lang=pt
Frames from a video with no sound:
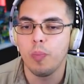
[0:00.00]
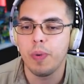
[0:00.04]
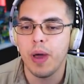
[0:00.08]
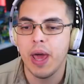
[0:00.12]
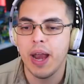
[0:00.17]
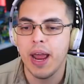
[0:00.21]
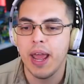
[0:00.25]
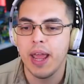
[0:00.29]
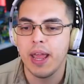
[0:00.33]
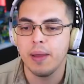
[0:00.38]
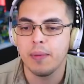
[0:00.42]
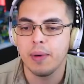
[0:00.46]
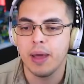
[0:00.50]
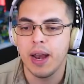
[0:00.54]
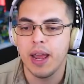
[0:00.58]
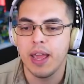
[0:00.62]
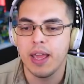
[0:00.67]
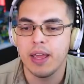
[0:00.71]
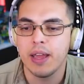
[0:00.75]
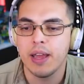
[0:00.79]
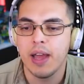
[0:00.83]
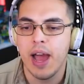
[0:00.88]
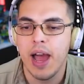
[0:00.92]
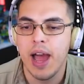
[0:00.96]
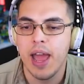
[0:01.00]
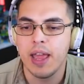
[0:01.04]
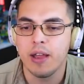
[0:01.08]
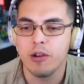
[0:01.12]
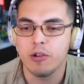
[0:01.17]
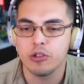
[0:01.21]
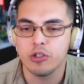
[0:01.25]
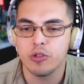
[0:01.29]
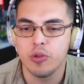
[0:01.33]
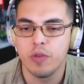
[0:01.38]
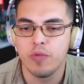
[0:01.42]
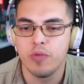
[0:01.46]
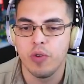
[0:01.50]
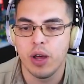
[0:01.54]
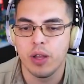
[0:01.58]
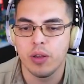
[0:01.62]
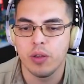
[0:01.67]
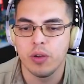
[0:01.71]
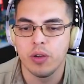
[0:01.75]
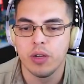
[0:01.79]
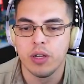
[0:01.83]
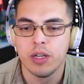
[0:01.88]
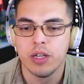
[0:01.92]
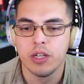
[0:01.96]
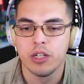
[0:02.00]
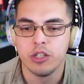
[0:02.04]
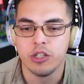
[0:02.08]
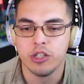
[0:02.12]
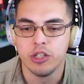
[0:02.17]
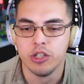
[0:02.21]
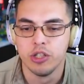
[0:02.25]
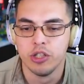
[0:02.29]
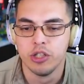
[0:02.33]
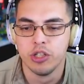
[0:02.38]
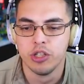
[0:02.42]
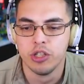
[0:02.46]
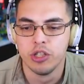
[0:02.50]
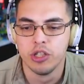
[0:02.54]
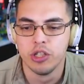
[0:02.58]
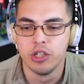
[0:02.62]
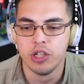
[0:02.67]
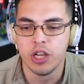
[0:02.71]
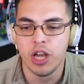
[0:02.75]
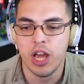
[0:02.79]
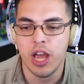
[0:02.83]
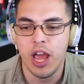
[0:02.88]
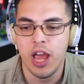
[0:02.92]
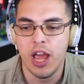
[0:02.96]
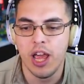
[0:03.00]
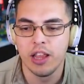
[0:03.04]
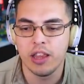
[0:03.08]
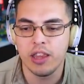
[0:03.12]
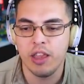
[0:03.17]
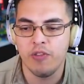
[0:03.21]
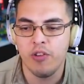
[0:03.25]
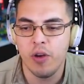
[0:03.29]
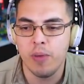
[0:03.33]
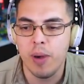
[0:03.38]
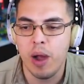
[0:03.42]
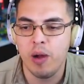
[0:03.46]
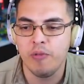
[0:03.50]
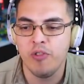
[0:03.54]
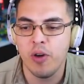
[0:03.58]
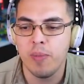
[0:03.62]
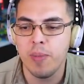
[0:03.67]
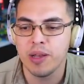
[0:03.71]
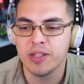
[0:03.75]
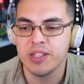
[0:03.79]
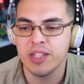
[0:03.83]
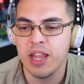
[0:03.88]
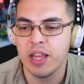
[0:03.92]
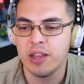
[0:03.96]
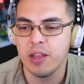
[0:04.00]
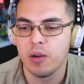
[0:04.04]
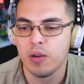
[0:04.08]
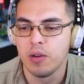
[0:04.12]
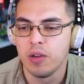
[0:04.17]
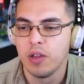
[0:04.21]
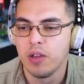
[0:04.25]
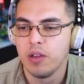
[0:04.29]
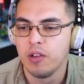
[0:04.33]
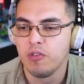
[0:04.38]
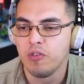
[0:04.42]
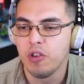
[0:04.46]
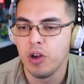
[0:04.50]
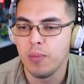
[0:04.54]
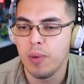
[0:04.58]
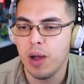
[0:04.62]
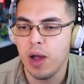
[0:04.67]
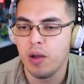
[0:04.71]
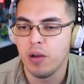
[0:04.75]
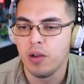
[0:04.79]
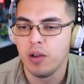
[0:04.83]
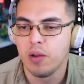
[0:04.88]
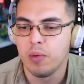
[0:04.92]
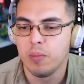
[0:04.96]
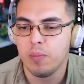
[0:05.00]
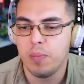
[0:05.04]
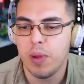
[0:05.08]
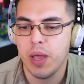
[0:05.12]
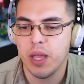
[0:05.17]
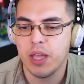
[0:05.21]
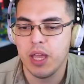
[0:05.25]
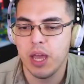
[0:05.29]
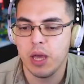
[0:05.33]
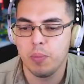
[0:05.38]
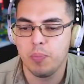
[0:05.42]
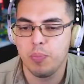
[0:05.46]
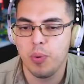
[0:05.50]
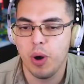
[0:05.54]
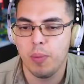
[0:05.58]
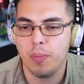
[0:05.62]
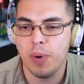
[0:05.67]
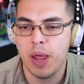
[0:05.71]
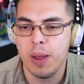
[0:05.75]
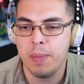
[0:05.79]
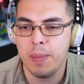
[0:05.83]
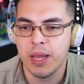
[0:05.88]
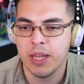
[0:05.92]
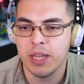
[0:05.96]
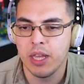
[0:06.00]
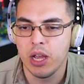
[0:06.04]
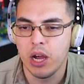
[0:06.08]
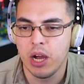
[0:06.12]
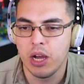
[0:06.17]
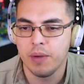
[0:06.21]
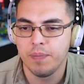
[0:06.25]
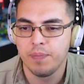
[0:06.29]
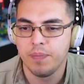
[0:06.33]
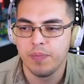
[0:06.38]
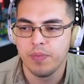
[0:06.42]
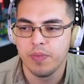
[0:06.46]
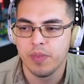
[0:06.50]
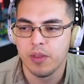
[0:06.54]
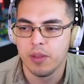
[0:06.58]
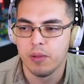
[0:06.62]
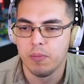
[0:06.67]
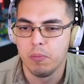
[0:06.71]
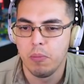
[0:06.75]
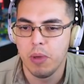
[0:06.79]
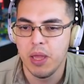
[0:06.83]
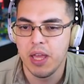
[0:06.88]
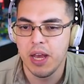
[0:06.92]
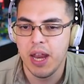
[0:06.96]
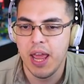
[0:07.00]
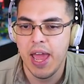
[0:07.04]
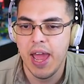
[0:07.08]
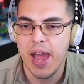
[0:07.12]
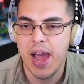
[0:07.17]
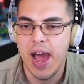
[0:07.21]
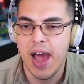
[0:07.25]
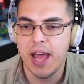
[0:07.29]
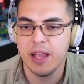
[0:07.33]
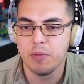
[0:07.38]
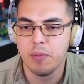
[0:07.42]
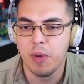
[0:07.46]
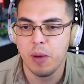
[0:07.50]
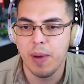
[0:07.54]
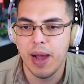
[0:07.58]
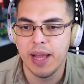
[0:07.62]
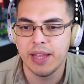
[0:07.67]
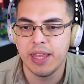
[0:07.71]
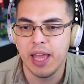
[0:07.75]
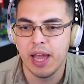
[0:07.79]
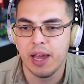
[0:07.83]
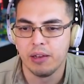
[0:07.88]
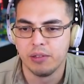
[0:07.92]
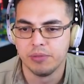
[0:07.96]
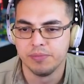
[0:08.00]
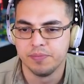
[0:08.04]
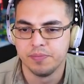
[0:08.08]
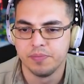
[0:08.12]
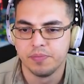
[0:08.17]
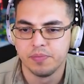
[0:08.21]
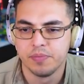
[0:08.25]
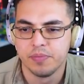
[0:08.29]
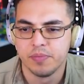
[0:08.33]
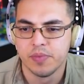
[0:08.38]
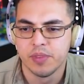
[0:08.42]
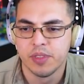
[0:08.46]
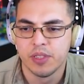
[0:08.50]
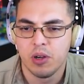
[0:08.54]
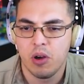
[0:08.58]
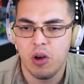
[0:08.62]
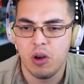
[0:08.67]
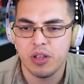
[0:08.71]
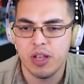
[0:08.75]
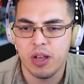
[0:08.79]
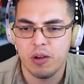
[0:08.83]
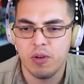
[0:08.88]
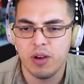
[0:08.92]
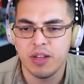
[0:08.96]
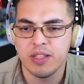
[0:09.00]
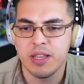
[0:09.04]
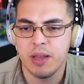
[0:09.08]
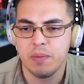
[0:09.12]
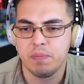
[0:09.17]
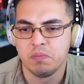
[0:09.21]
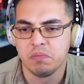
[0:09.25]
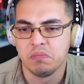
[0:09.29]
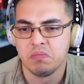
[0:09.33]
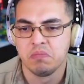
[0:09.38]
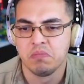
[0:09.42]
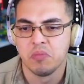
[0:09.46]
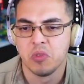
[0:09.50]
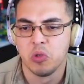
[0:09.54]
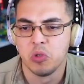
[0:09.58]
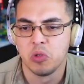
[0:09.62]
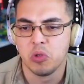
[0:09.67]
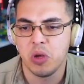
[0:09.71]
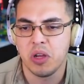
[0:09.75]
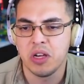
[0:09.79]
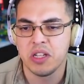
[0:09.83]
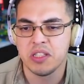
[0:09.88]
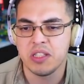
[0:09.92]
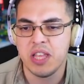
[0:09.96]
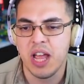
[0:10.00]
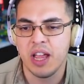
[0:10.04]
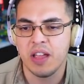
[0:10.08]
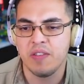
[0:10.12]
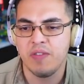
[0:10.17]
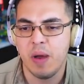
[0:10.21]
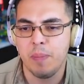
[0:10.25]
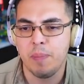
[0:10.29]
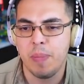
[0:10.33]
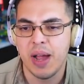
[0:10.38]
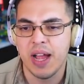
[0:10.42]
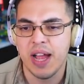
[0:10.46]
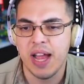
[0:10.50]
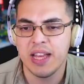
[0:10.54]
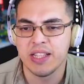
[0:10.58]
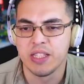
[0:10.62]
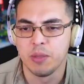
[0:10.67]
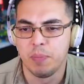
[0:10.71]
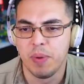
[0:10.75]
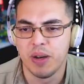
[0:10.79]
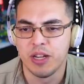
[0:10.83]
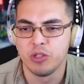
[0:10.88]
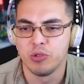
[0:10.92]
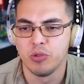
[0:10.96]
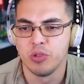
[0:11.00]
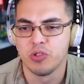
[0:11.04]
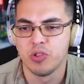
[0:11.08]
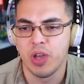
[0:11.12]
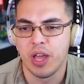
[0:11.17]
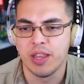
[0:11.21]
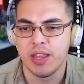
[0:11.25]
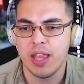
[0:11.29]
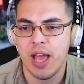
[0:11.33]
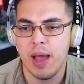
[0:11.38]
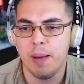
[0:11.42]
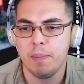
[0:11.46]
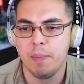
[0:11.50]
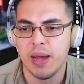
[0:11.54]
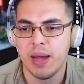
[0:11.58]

Pera aí, pera aí. Aí, continua voando. Eita, foi mal, foi mal, cidadão. Foi mal. Pequeno problema aqui, ó. Mirei errado meu martelo. Qualquer coisa, o Tony Stark vai pagar esse prejuízo aí, tá?